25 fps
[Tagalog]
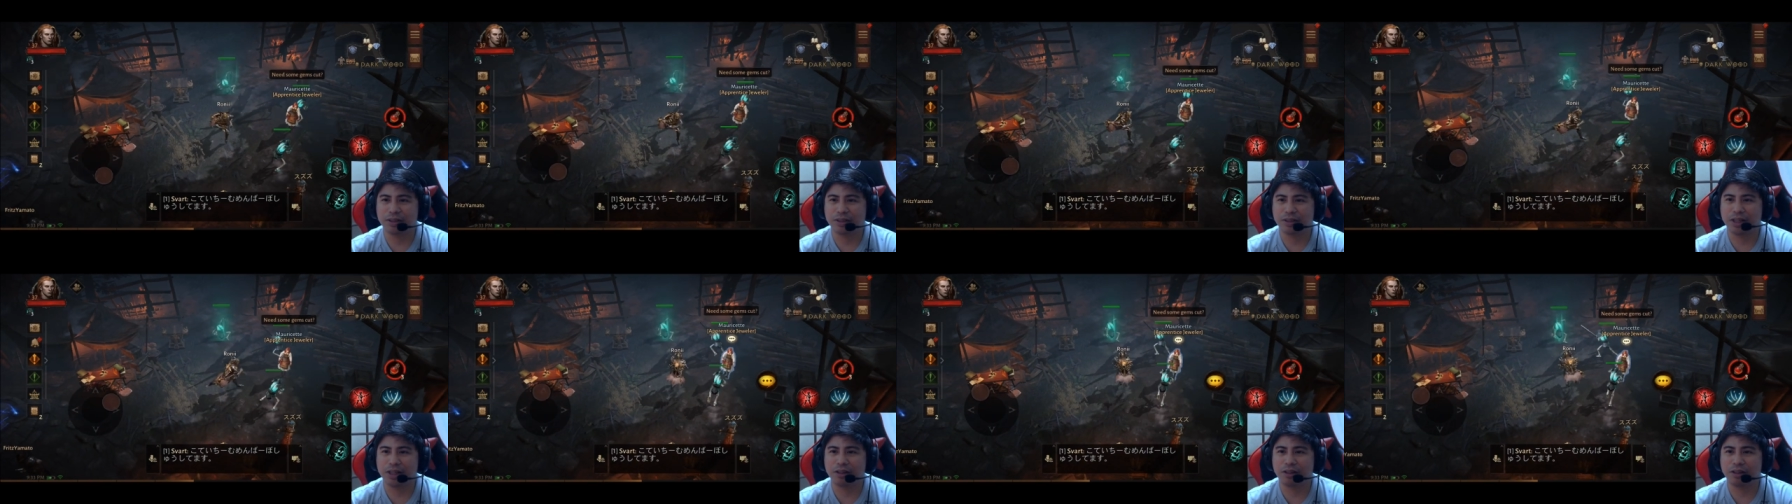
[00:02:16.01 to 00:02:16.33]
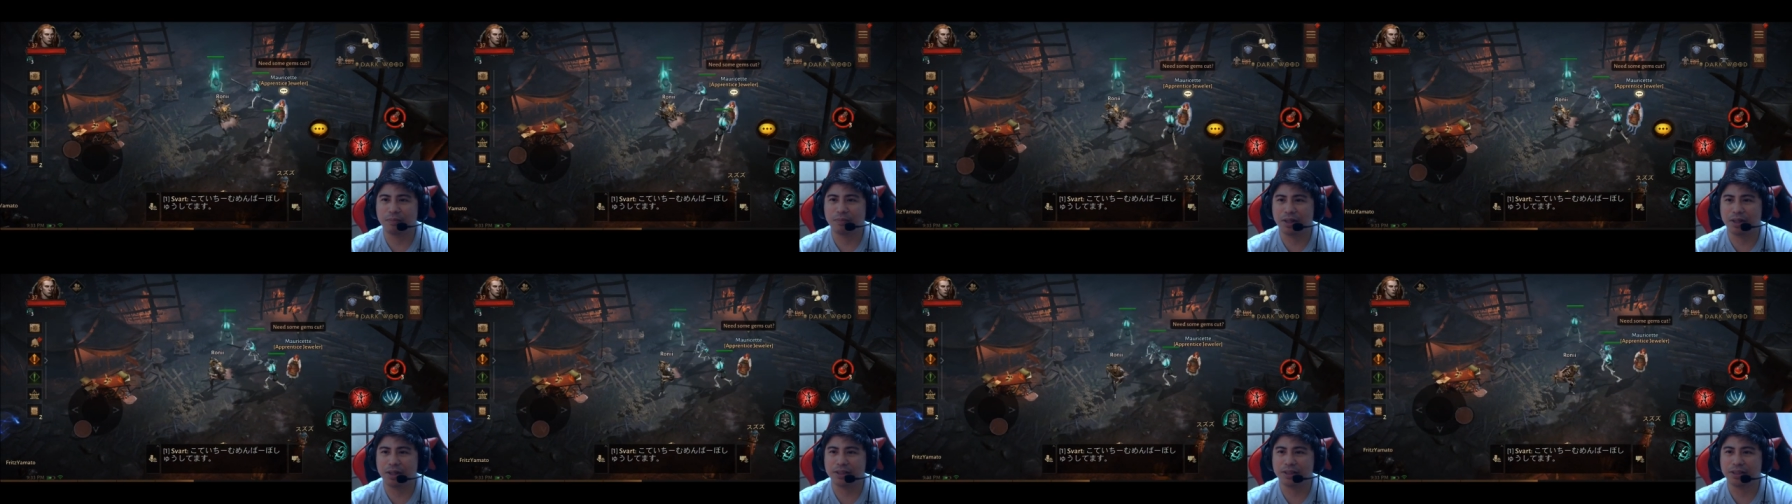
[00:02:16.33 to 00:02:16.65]

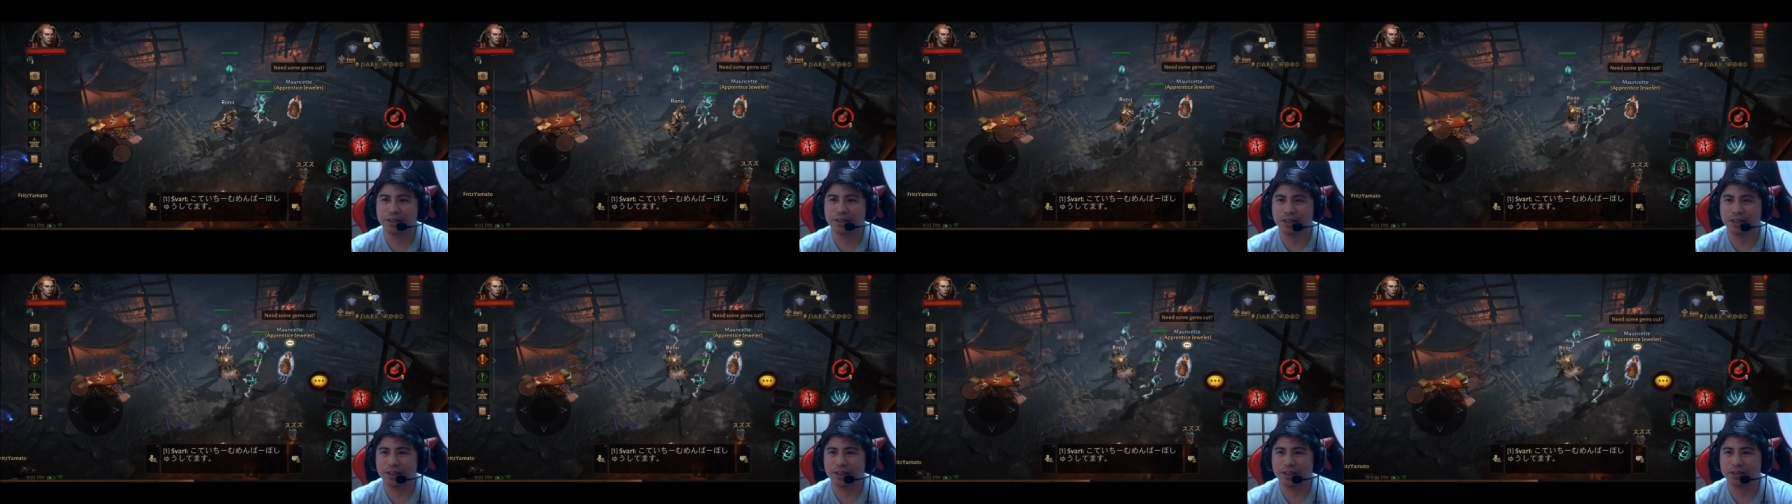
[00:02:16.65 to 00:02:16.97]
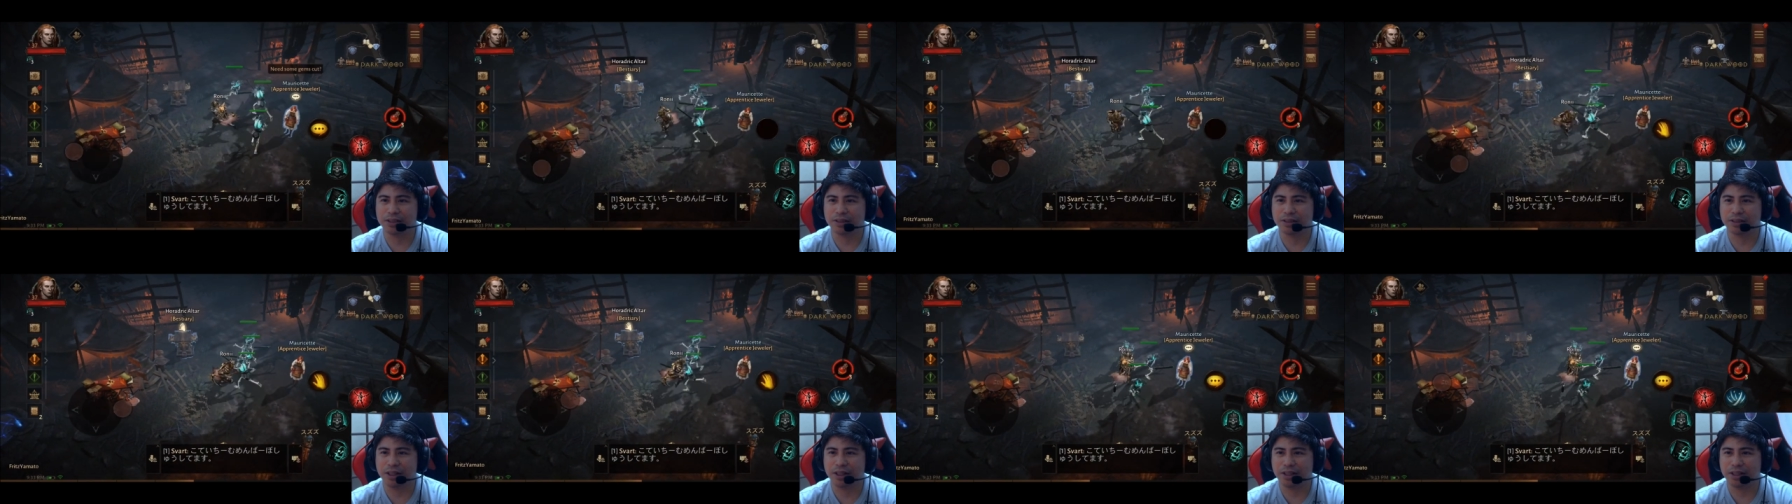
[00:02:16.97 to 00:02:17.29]
necromancer
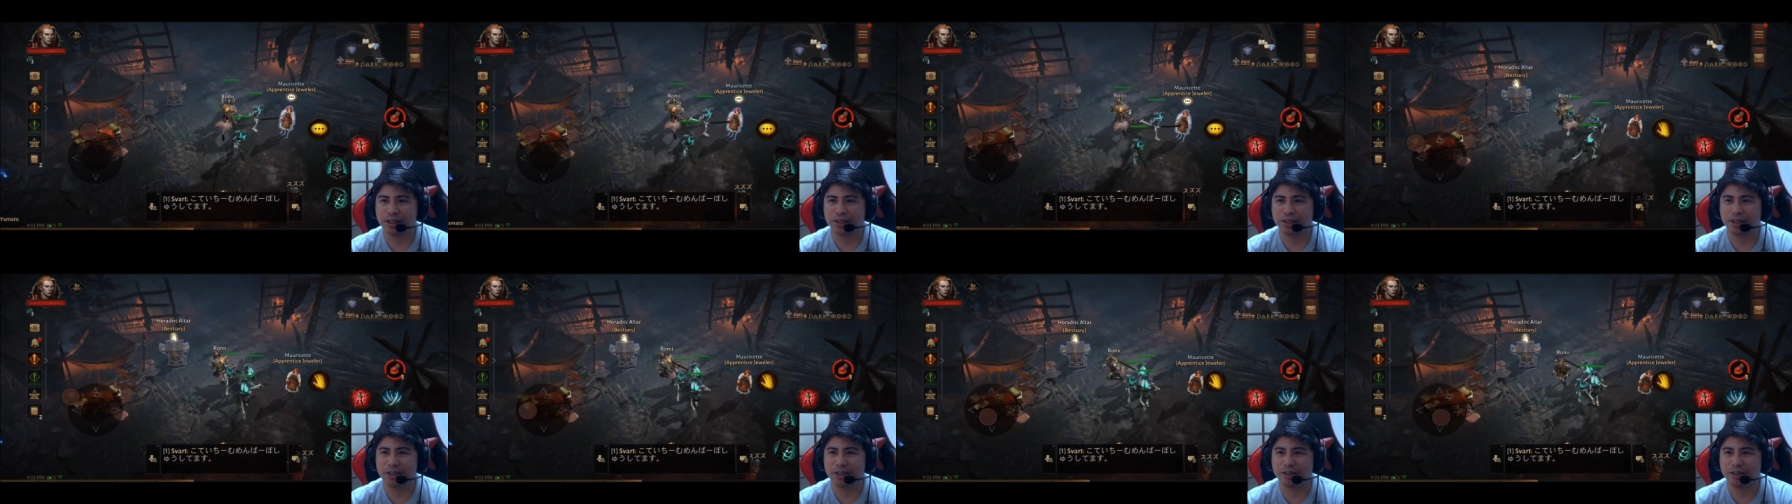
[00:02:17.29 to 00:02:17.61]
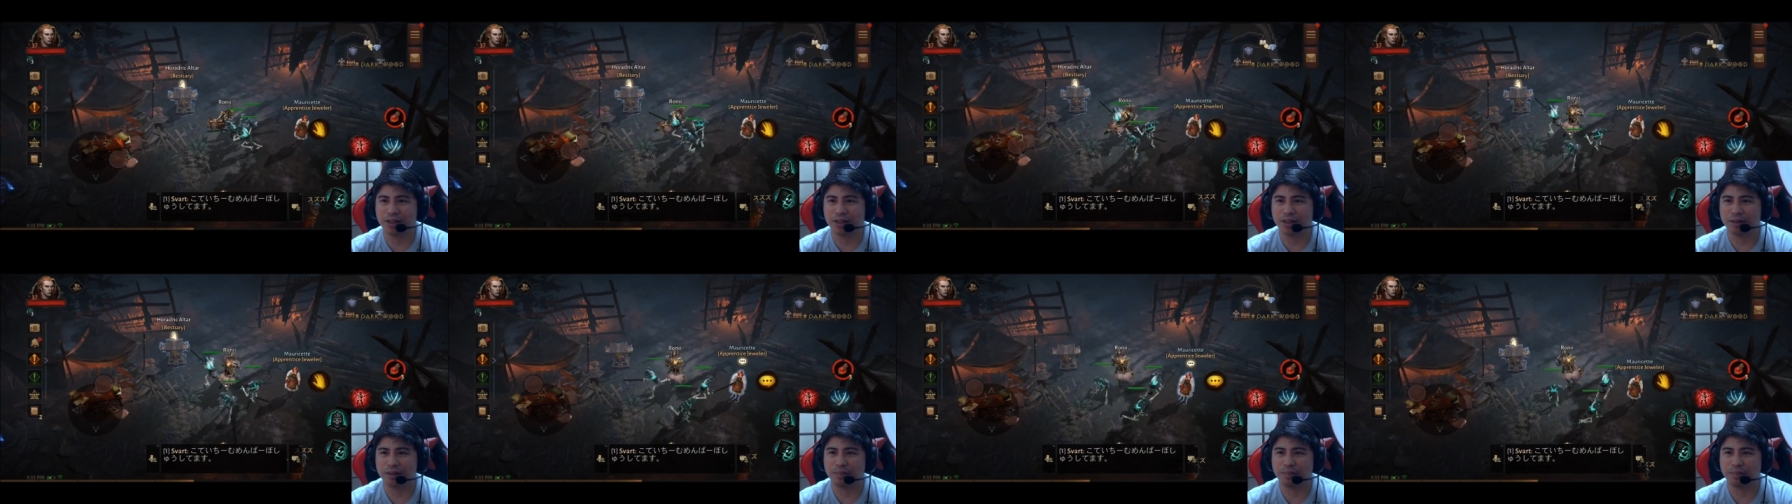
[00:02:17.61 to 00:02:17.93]
is nakita
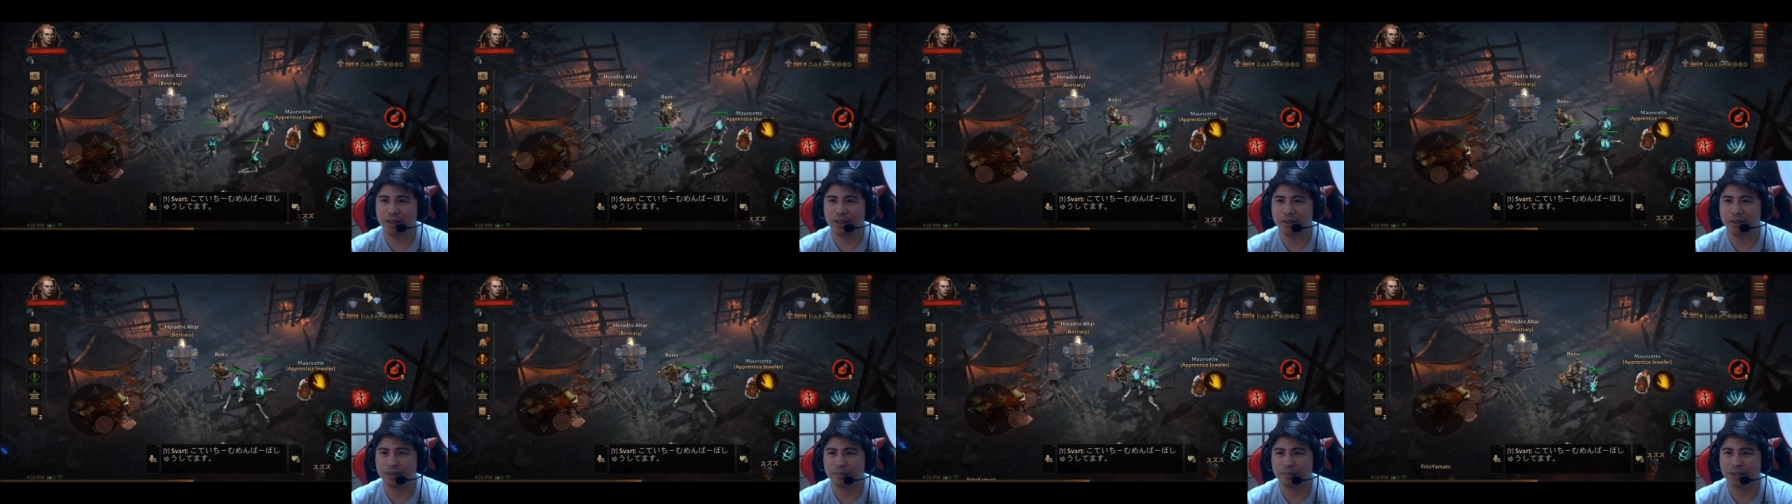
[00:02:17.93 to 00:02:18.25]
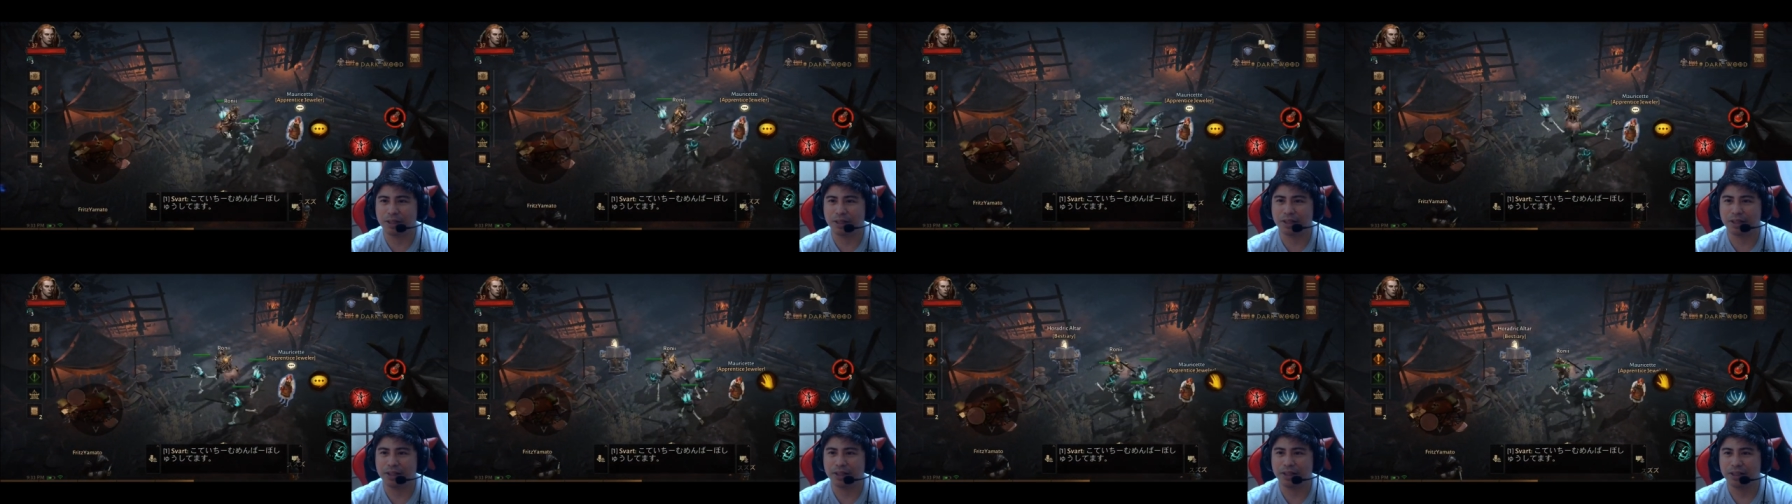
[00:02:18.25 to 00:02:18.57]
niyo yan may
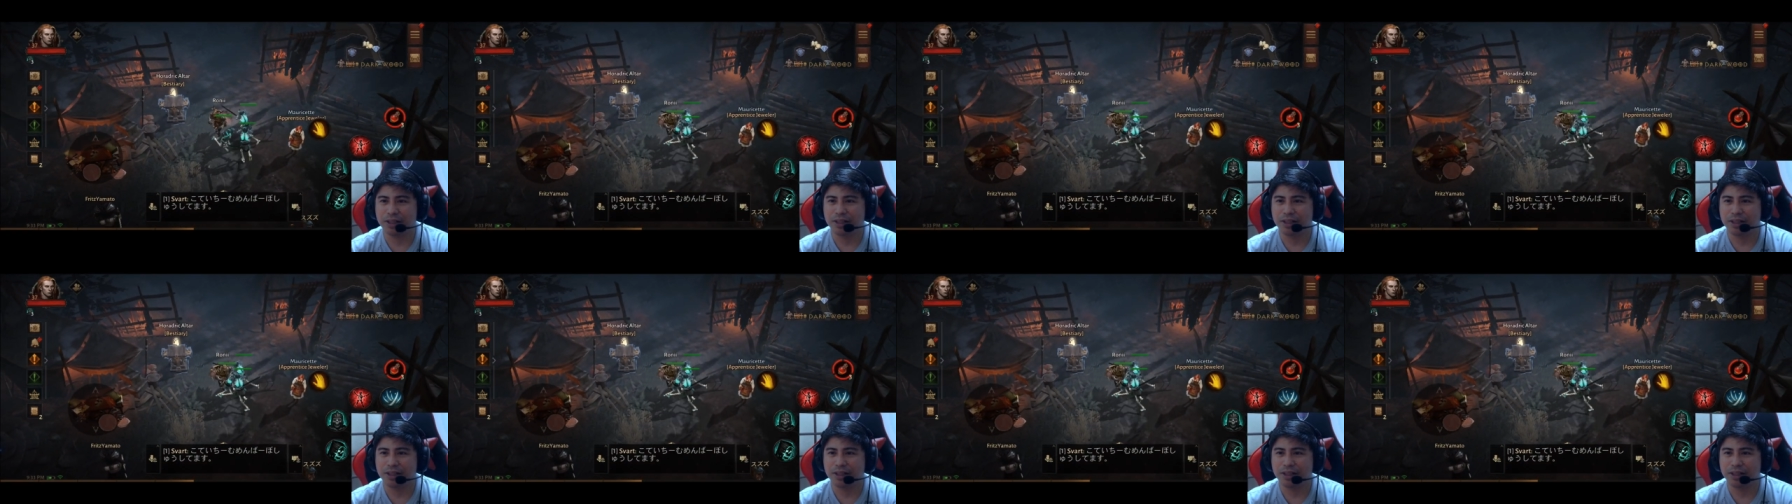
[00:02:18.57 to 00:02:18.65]
mga